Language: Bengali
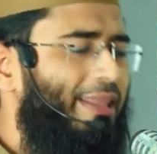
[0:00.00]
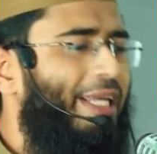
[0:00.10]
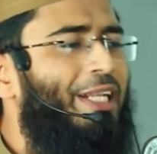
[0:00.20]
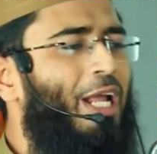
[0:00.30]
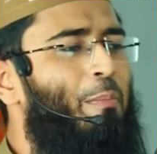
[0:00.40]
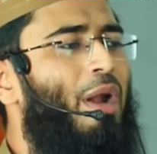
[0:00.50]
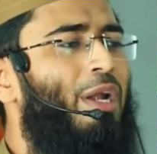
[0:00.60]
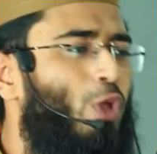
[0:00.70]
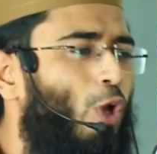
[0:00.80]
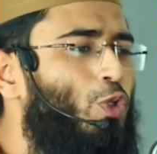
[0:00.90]
তিন নাম্বার
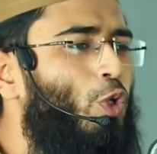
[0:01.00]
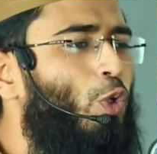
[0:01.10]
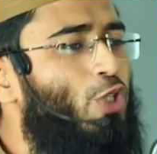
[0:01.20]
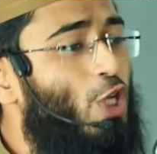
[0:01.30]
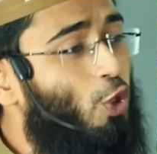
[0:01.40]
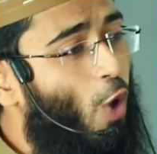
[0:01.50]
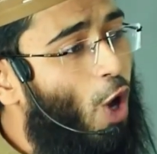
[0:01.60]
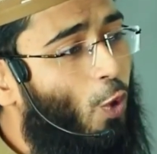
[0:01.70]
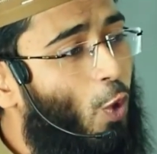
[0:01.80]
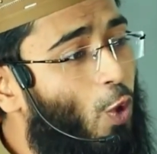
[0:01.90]
নিদর্শন হচ্ছে
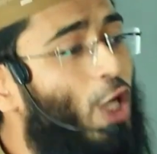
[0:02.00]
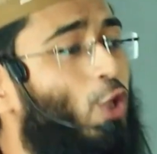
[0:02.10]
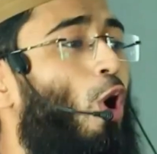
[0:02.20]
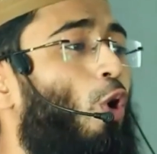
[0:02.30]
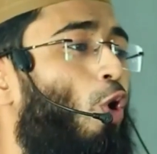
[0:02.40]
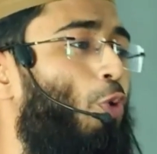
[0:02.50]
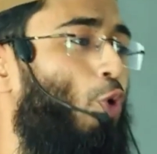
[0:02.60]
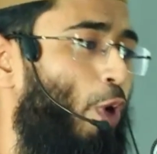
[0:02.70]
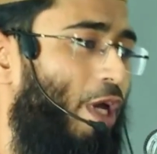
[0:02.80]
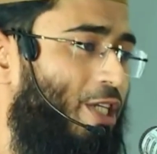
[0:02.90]
দোয়া করলে দোয়া কবুল
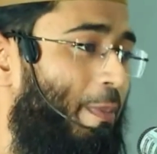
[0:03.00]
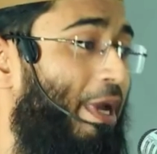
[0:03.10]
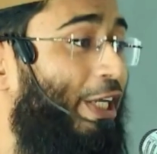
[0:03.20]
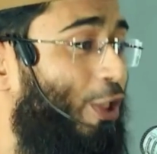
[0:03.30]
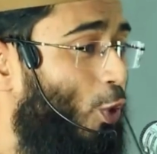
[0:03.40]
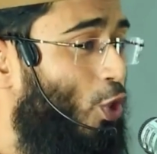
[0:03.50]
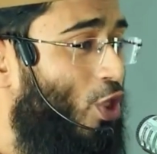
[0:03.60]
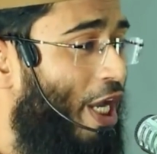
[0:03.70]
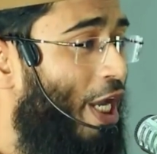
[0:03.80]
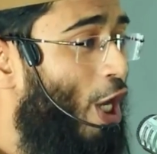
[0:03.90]
হয়ে যাবে এটি হচ্ছে